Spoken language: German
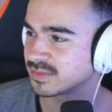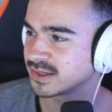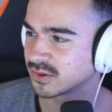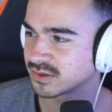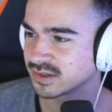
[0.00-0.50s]

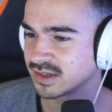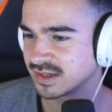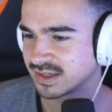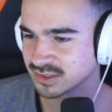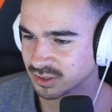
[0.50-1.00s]
Millionen,
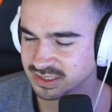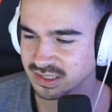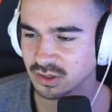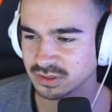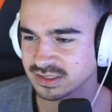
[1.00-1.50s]
jetzt
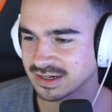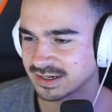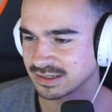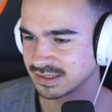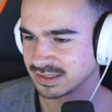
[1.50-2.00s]
kostet er
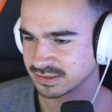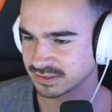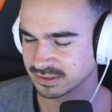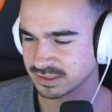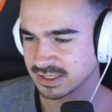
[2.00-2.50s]
300k. Ne?